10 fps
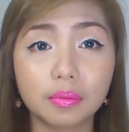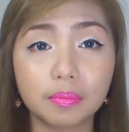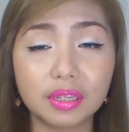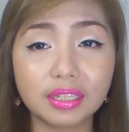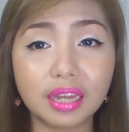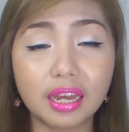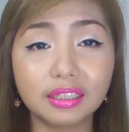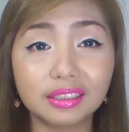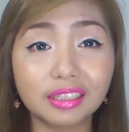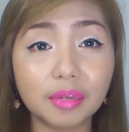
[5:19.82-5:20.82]

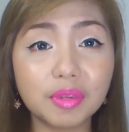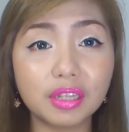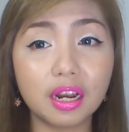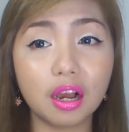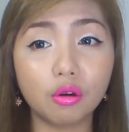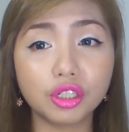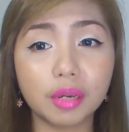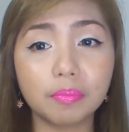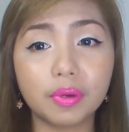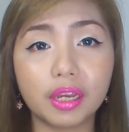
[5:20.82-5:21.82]
Basta, natatabi na lang ako
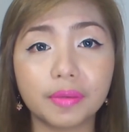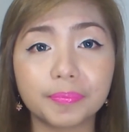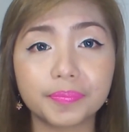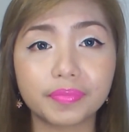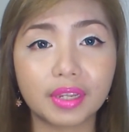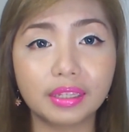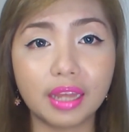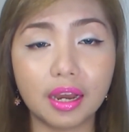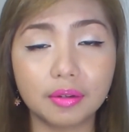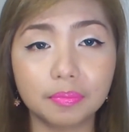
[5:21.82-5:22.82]
syempre
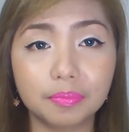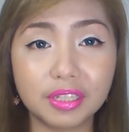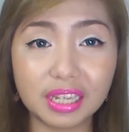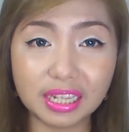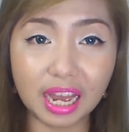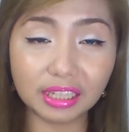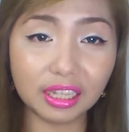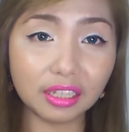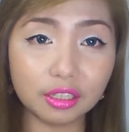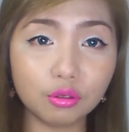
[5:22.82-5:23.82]
ng, basta
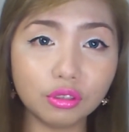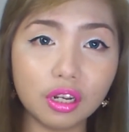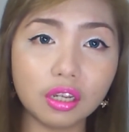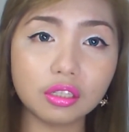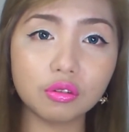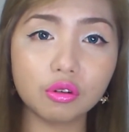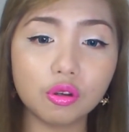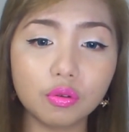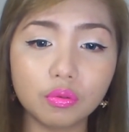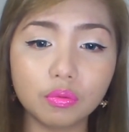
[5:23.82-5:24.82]
hinahati-hati ko na lang
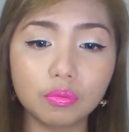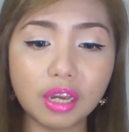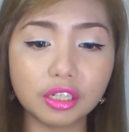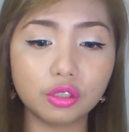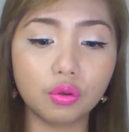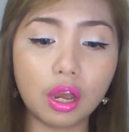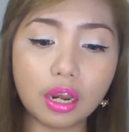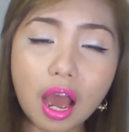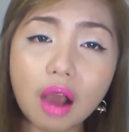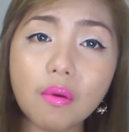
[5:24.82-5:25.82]
siguro yung budget, yung
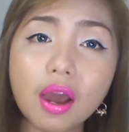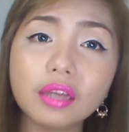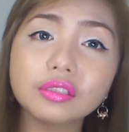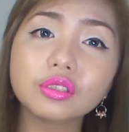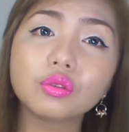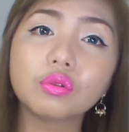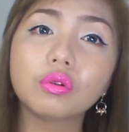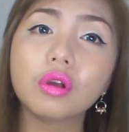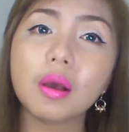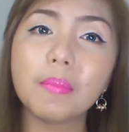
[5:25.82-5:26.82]
allowance, yung
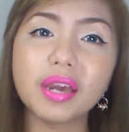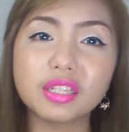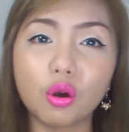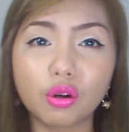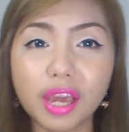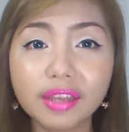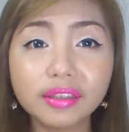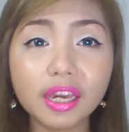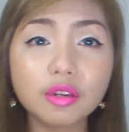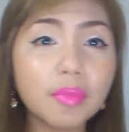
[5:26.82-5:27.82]
bayad sa
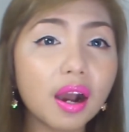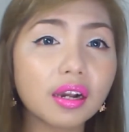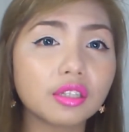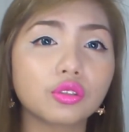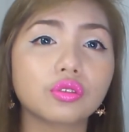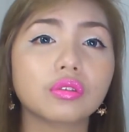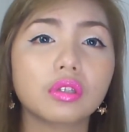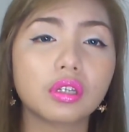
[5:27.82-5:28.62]
kuryente, yung mga ganun.